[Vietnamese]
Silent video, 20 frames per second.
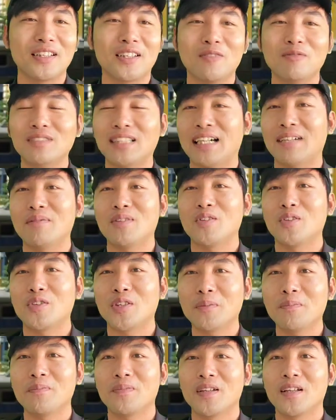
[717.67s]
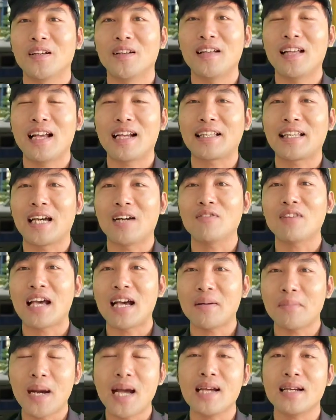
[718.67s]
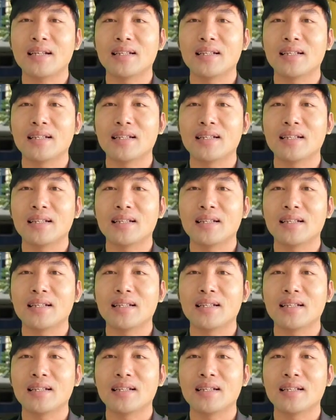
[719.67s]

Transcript: thì cũng chẳng bao giờ giúp à, ăn cháo đá bát